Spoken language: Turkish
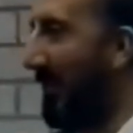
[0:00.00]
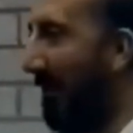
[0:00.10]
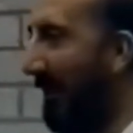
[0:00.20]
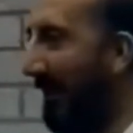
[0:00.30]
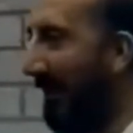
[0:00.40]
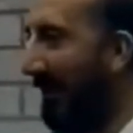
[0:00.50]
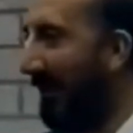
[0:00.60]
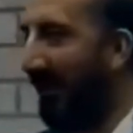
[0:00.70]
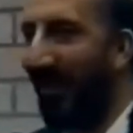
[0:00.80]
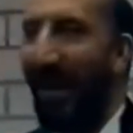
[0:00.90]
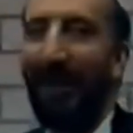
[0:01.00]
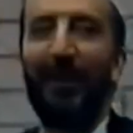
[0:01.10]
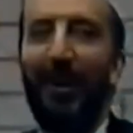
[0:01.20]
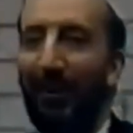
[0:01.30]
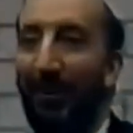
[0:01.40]
o zaman? Ulan
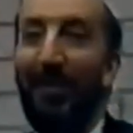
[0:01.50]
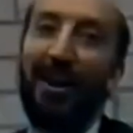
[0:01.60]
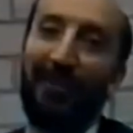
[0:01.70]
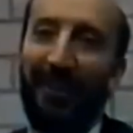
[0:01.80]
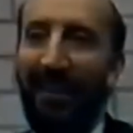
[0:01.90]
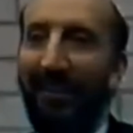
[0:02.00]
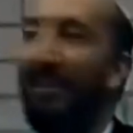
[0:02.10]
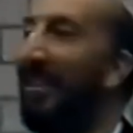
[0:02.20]
gördün mü herife?